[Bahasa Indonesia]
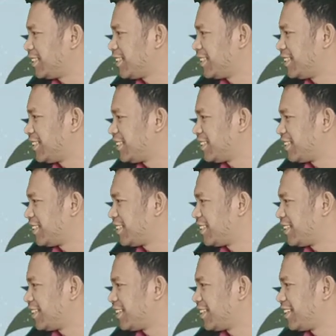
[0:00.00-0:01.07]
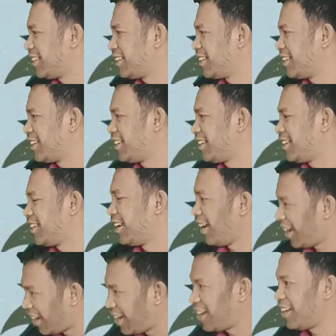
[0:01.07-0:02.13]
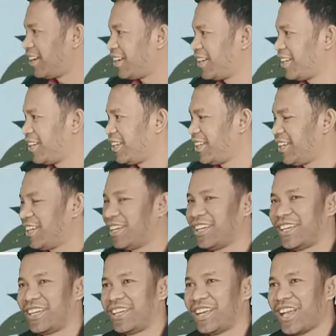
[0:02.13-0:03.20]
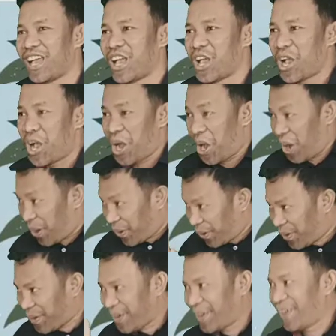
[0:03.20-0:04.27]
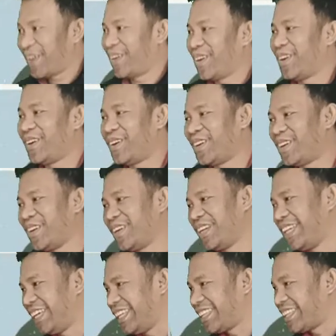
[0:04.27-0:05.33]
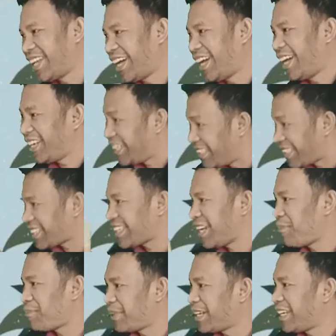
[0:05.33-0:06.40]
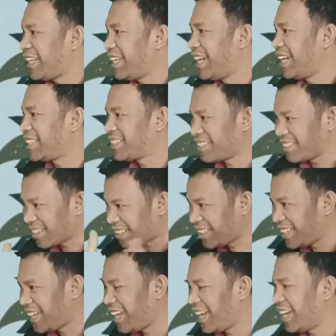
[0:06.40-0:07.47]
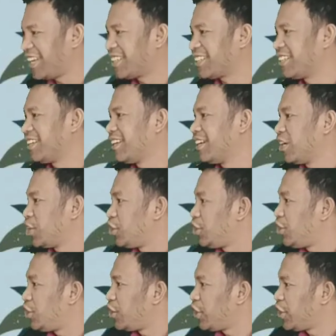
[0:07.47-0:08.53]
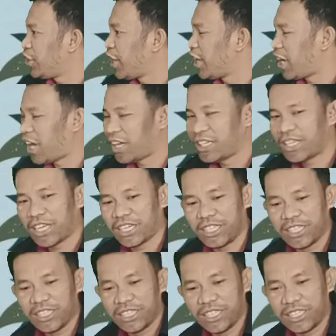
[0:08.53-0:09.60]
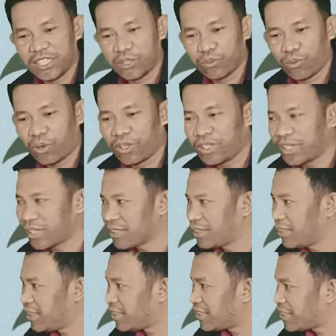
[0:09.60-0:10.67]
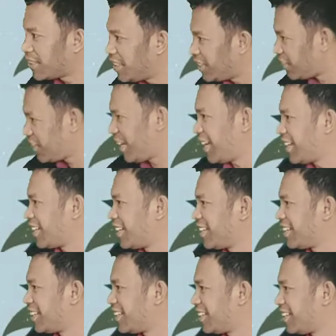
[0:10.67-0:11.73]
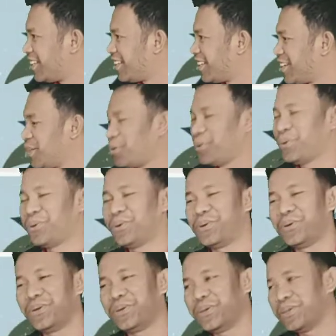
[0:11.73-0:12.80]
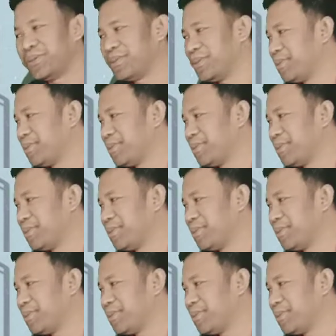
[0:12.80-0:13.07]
Oh, aku Lita. Oh, Lita. Lita ah. saya pernah lihat, sering lihat. Iya. Yang ada di Wonder Kids gitu ya? Ah, ah, aku oh. temen